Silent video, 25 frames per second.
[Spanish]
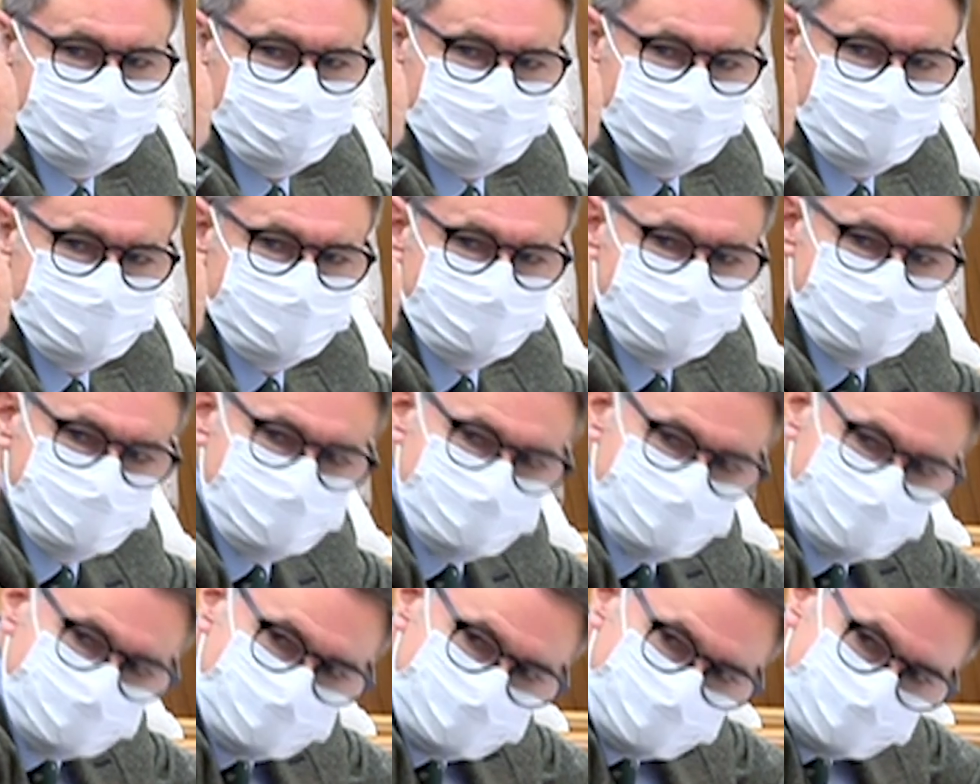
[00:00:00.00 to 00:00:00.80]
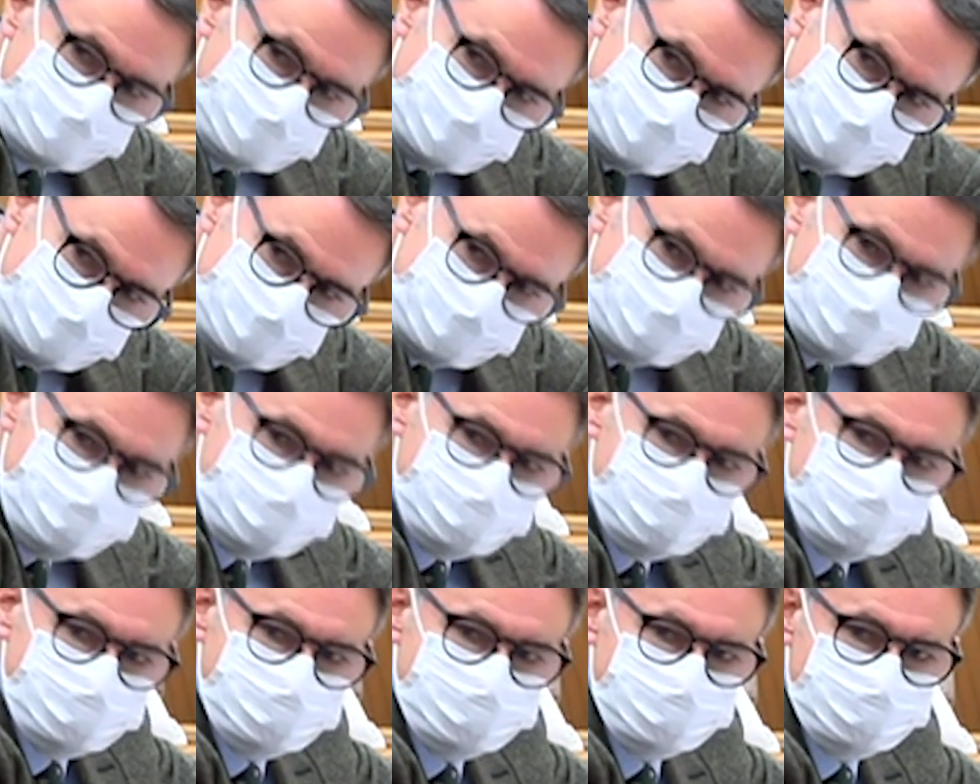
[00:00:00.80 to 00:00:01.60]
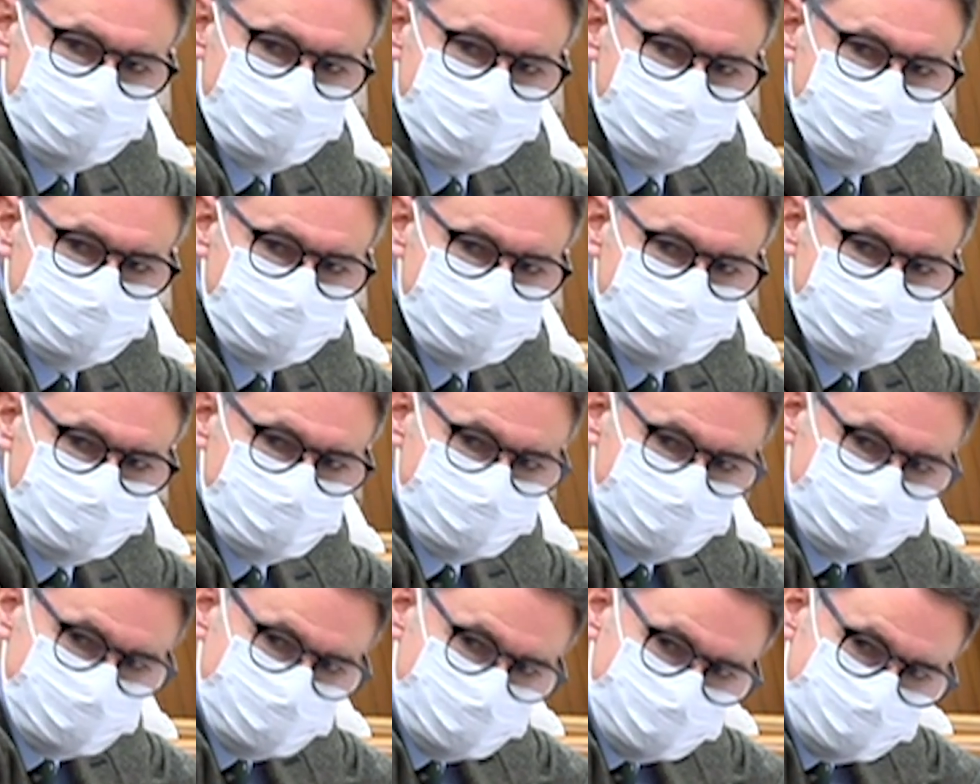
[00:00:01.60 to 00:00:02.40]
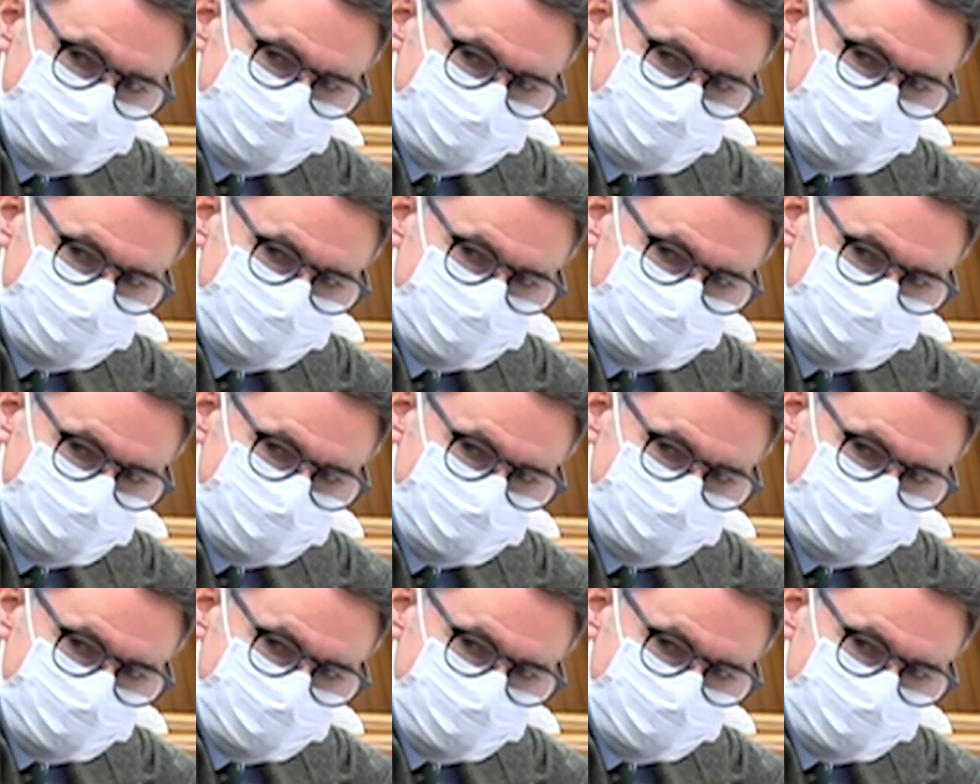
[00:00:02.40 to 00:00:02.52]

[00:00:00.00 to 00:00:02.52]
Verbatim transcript: En segundo lugar, nos preguntamos por qué se